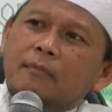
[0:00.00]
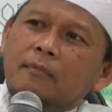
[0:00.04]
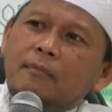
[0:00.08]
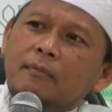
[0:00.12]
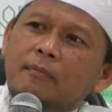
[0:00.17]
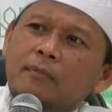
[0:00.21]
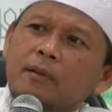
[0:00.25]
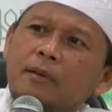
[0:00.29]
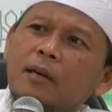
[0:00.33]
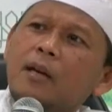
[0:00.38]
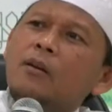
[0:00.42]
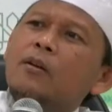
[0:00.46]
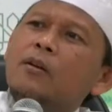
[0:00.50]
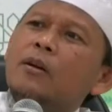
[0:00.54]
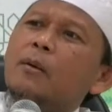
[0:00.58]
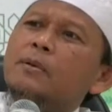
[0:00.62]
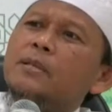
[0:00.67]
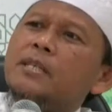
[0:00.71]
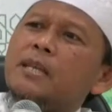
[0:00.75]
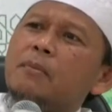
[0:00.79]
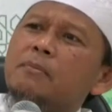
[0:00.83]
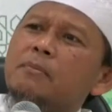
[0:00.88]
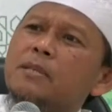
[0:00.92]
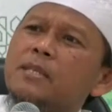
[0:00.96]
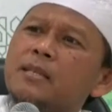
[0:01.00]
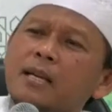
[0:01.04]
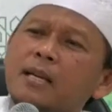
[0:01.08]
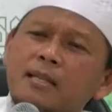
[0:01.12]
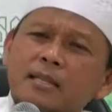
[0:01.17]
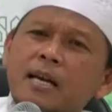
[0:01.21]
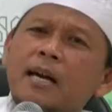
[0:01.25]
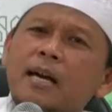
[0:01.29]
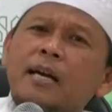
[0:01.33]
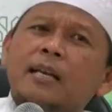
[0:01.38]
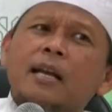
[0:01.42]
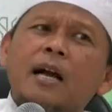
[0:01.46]
Kalau nggak bisa mesra
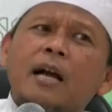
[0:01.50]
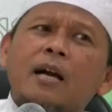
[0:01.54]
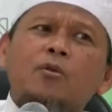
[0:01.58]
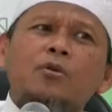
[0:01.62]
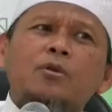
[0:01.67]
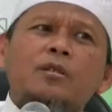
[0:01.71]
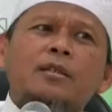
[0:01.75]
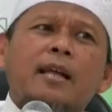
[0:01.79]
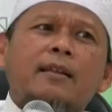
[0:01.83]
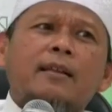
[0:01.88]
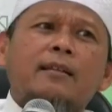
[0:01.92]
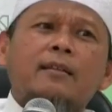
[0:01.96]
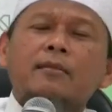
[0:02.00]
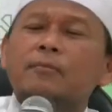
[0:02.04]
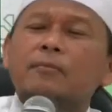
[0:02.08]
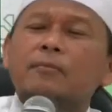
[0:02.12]
jangan ngaku Ustadz.